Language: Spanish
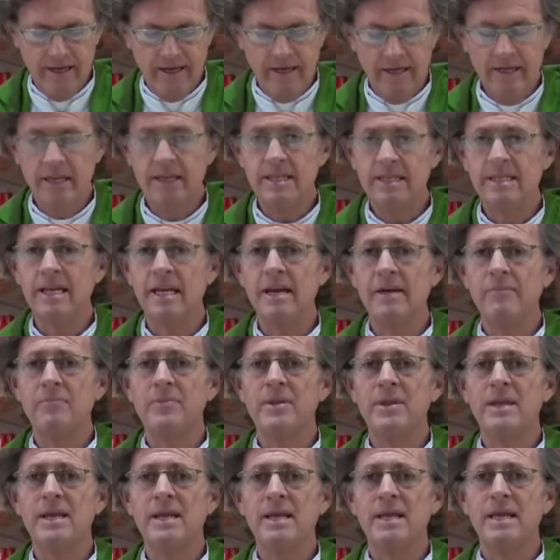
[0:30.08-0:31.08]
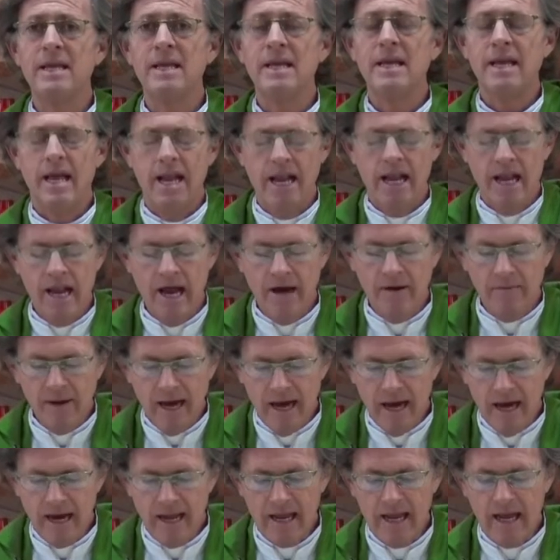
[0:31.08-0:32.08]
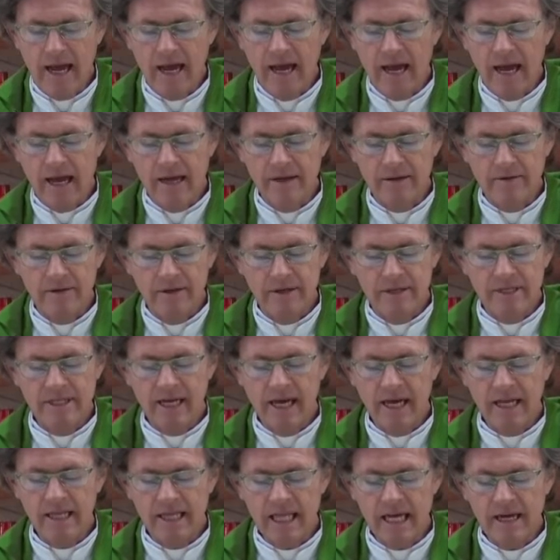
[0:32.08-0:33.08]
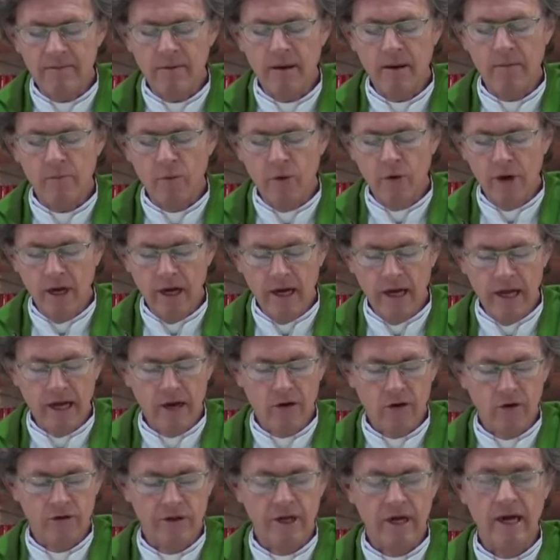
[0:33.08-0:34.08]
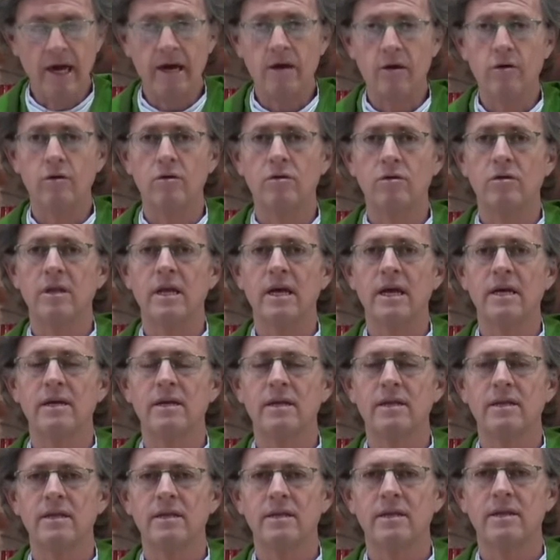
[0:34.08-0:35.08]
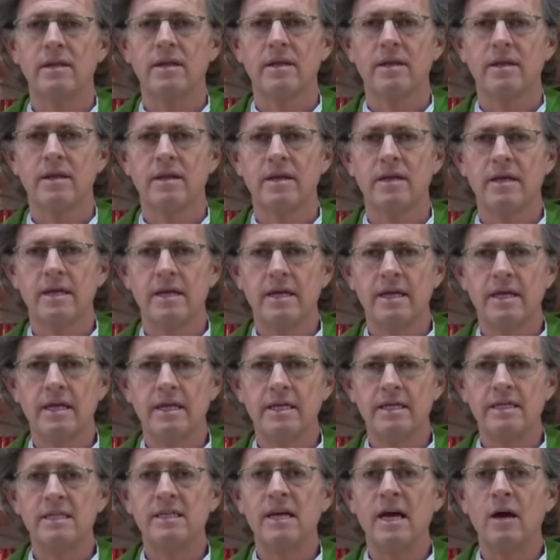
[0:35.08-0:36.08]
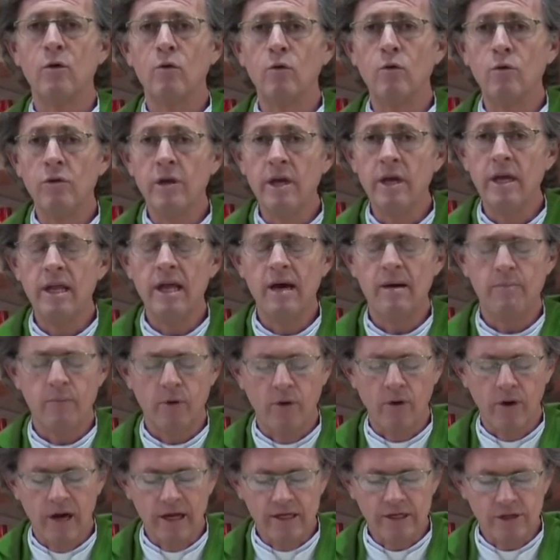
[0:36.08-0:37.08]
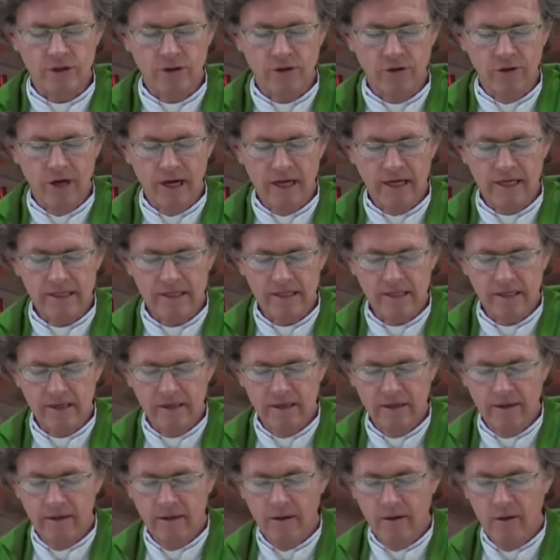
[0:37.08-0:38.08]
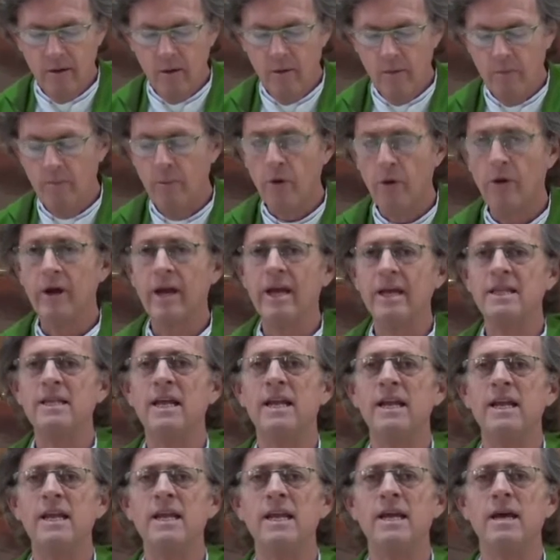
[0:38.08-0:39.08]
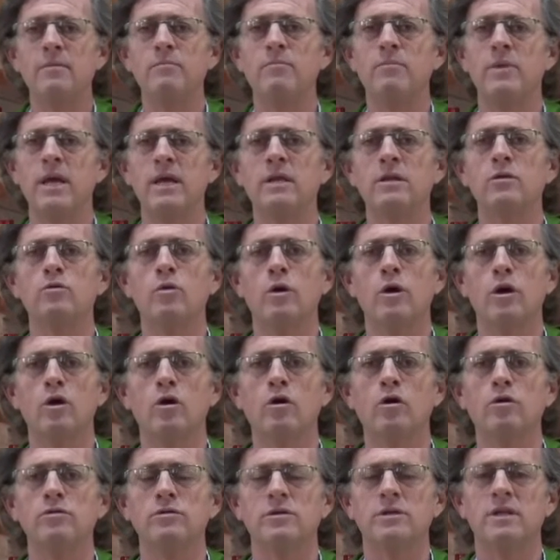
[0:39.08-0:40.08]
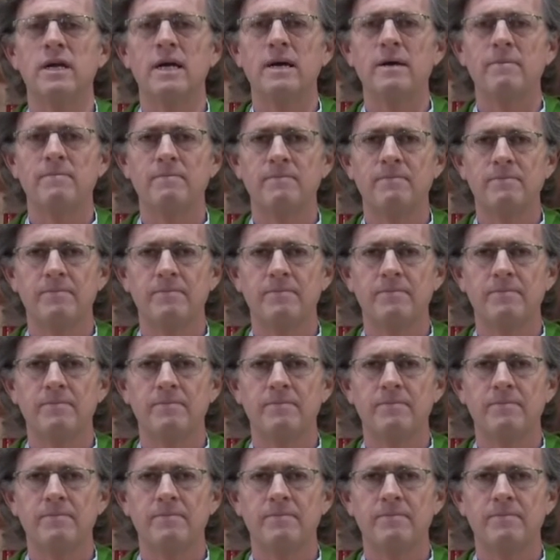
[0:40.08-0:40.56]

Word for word: Y dice, la barca ya estaba muy lejos de la costa sacudida por las olas porque tenían viento en contra.